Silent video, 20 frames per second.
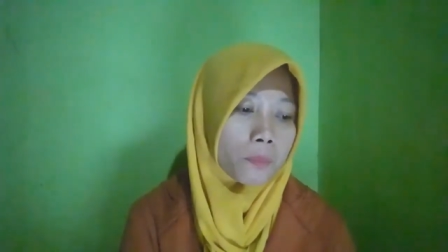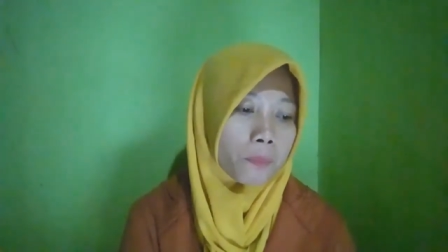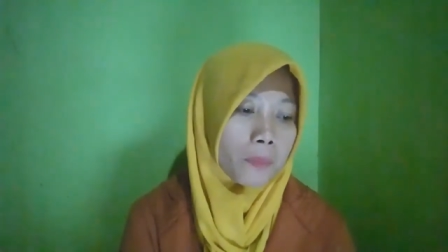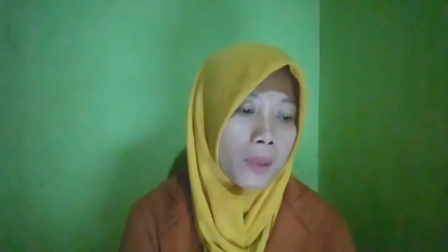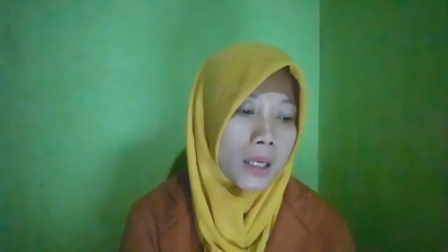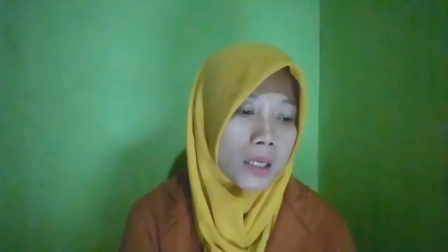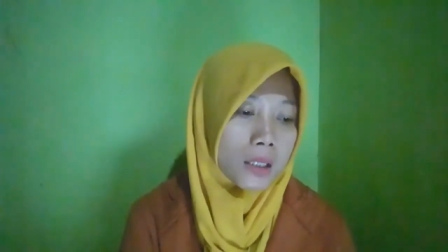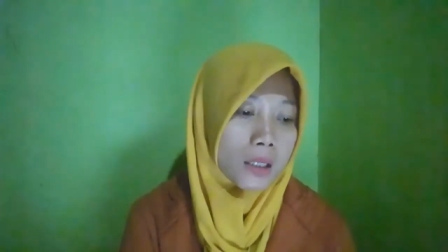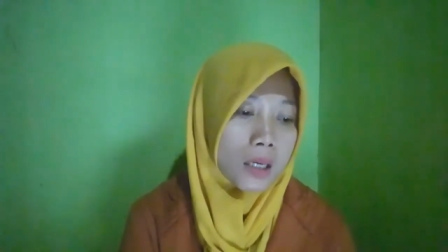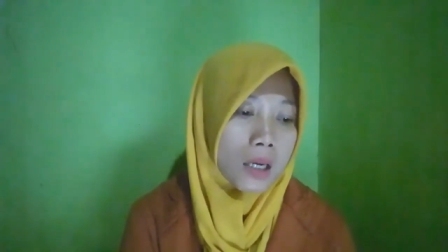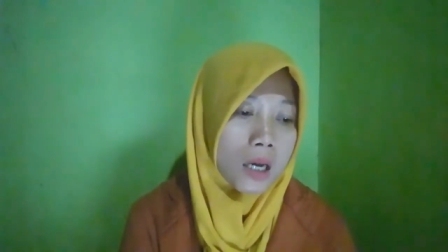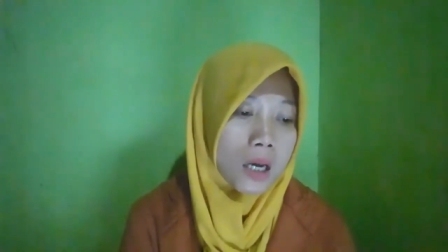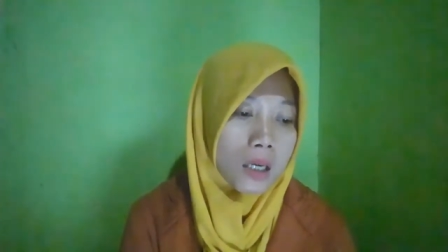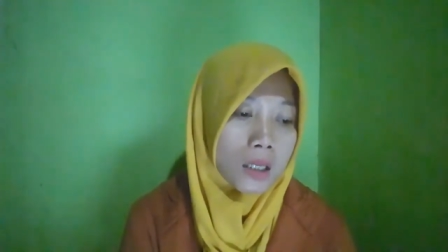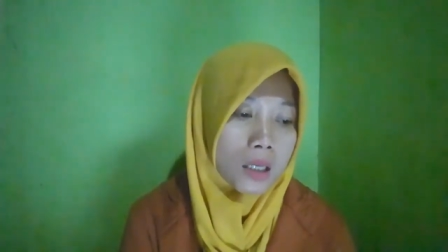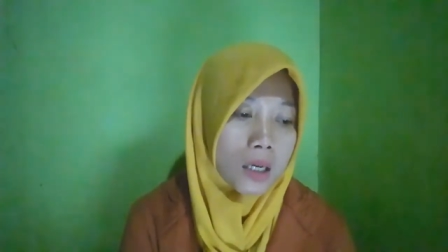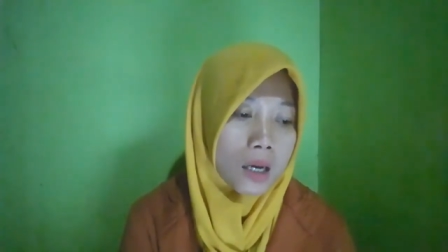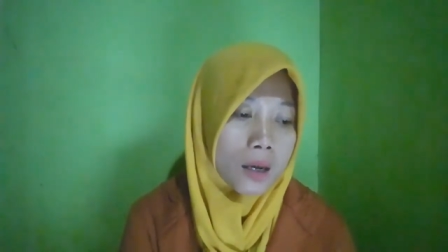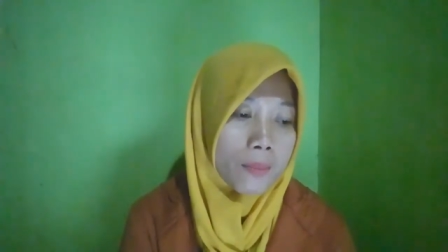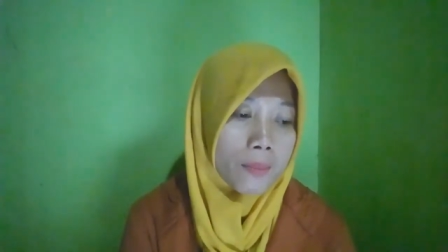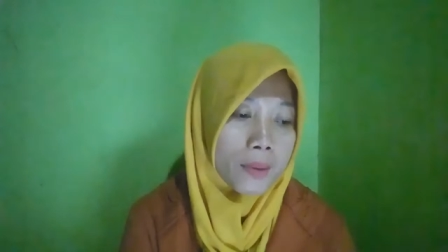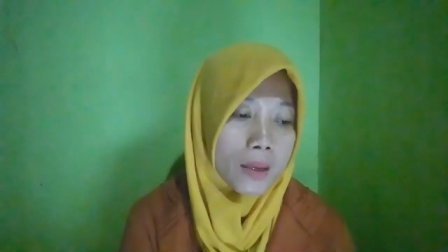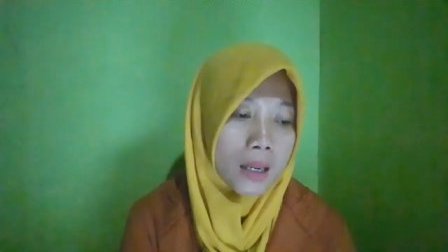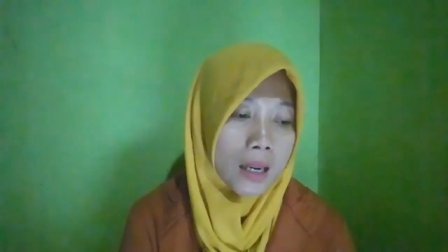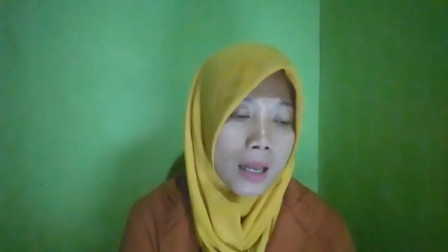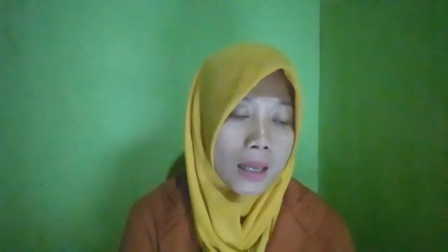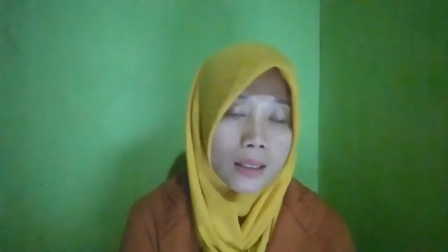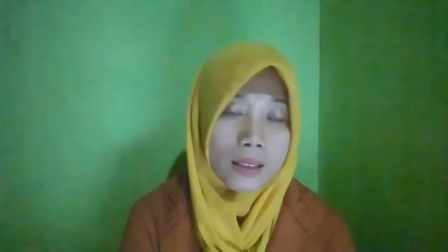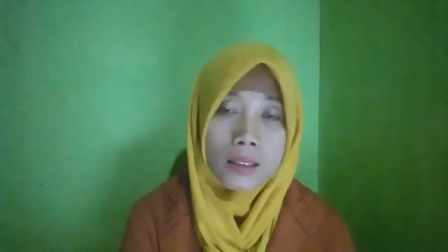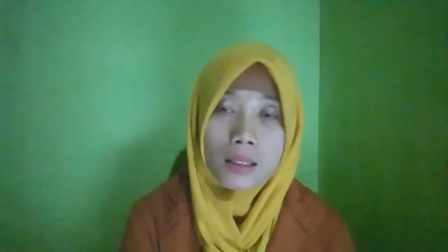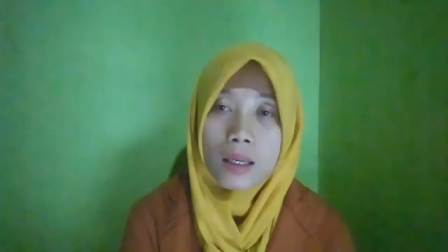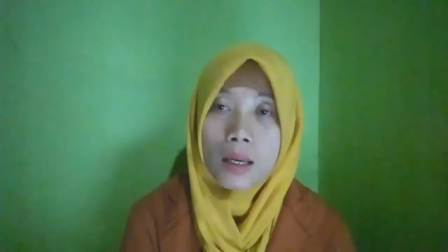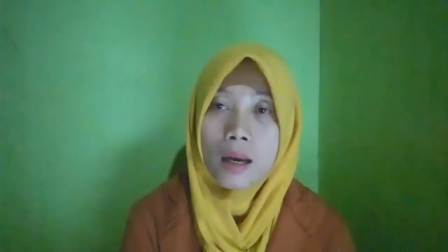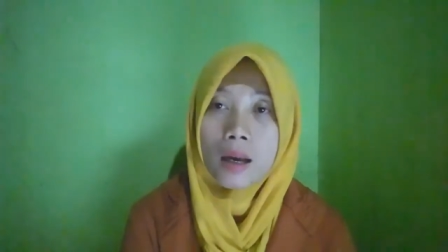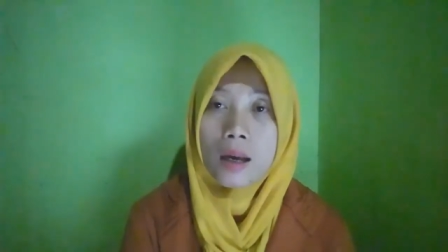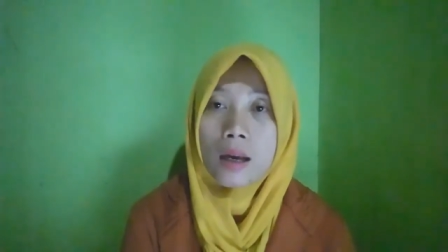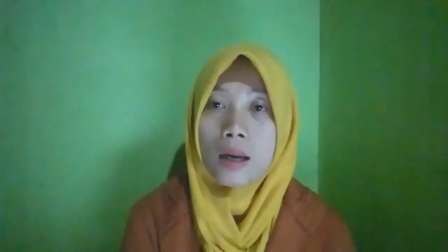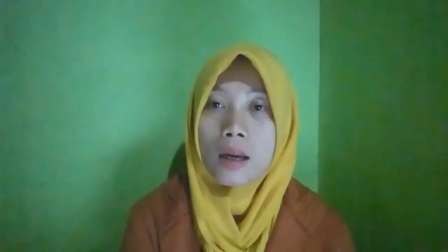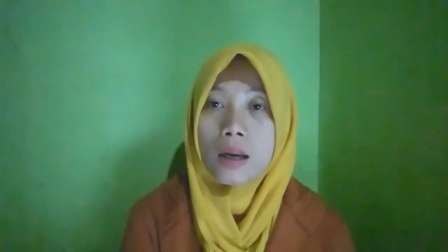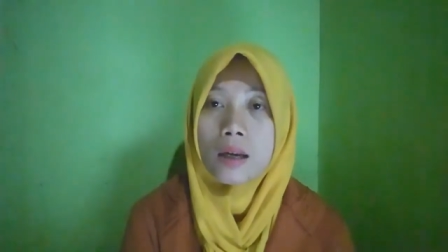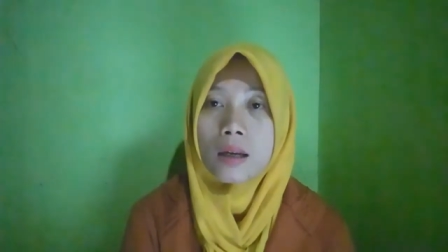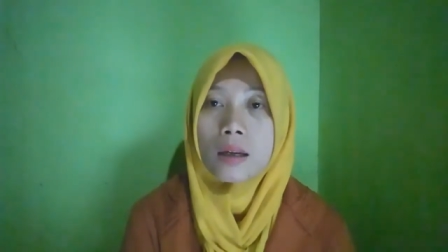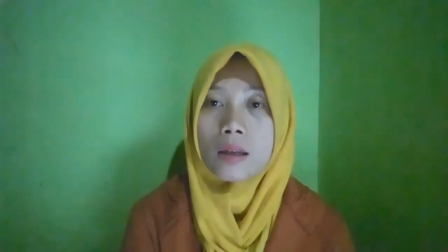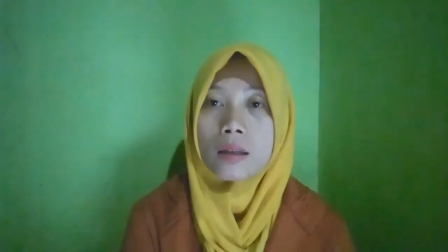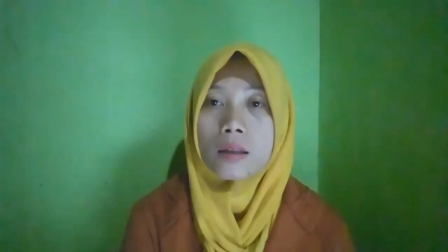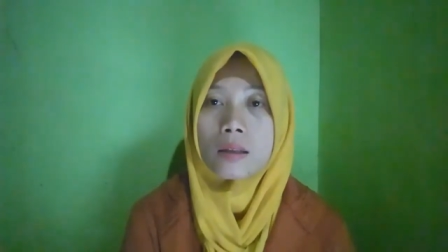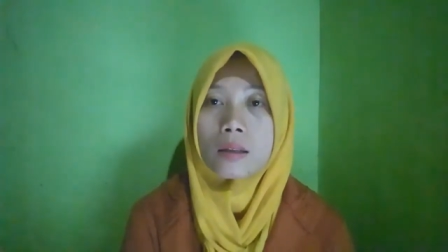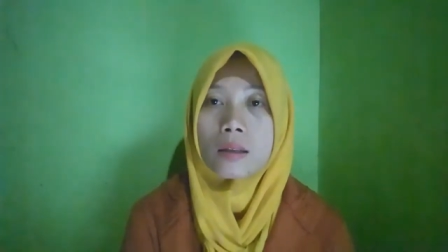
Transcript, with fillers: pada kehamilan yang